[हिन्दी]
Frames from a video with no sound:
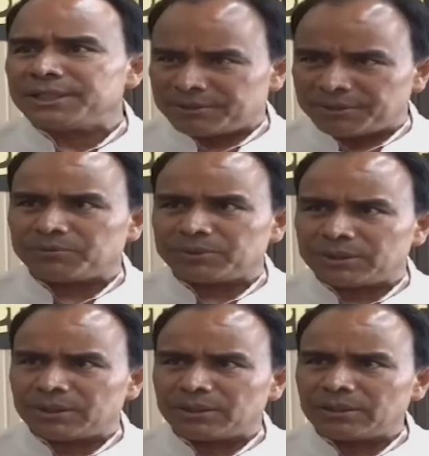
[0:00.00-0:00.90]
डेथ
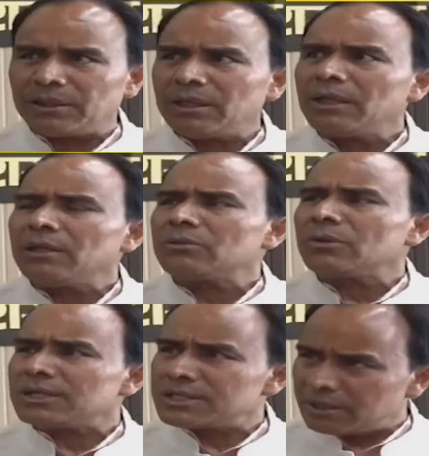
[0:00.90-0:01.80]
नहीं
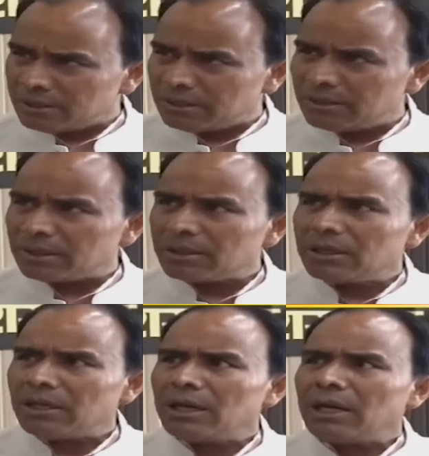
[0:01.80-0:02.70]
तो
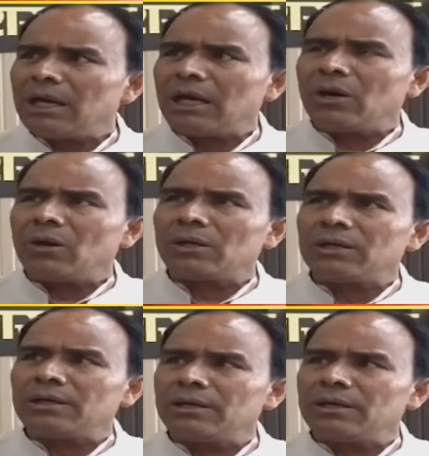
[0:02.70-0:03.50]
रस और